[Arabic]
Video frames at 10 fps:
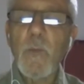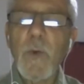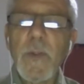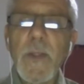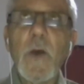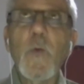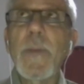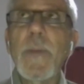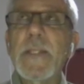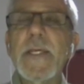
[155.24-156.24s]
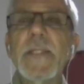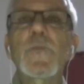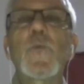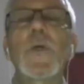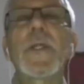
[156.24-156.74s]
الوضع هو
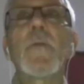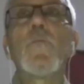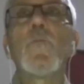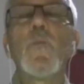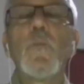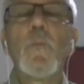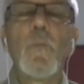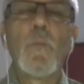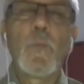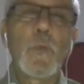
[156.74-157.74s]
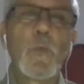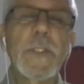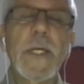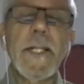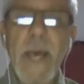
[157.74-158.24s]
بالاساس وضع
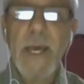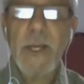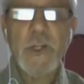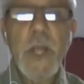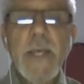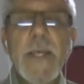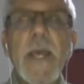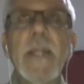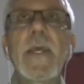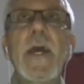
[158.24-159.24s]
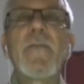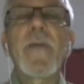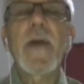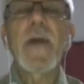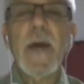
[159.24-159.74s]
متدحرج يعني
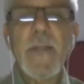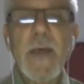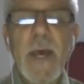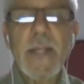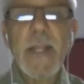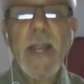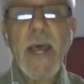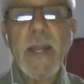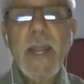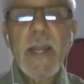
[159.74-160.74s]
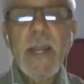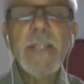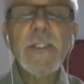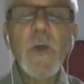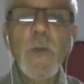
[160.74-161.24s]
افاق هذا حتى الان
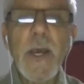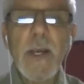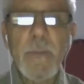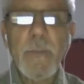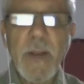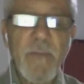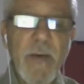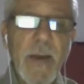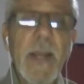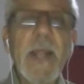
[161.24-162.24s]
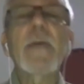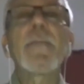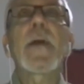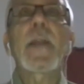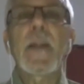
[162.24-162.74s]
ليس هناك من افاق على
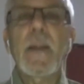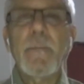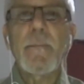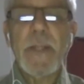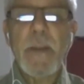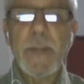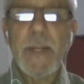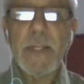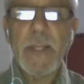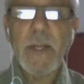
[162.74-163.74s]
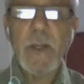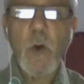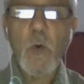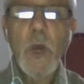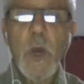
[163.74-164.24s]
اعتبار ان بنيامين
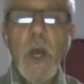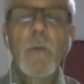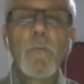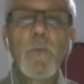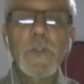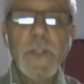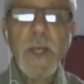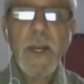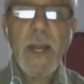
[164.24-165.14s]
نتنياهو مصر